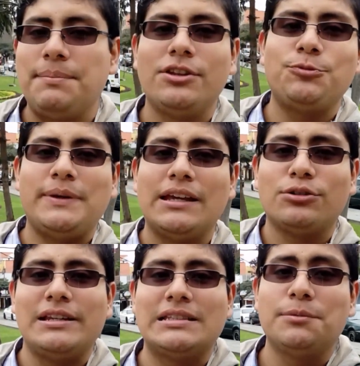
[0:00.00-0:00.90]
También nos piden
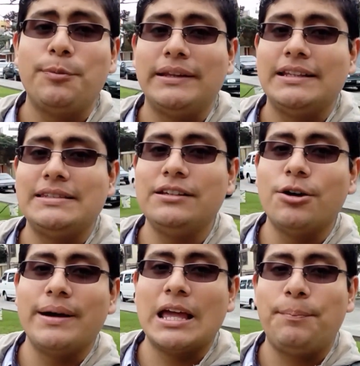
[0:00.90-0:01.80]
que utilicemos
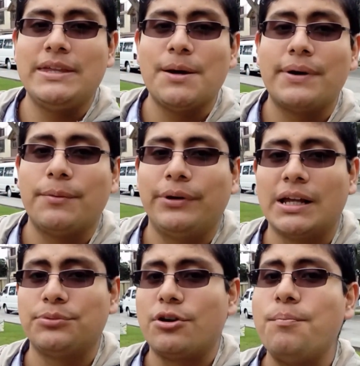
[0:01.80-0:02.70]
25 vallas piña para poder
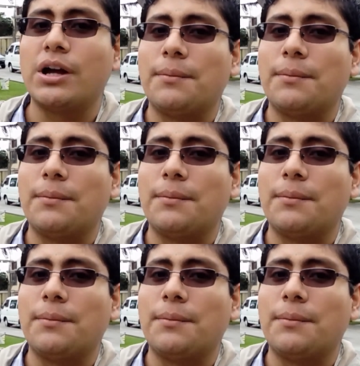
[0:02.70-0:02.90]
capturar un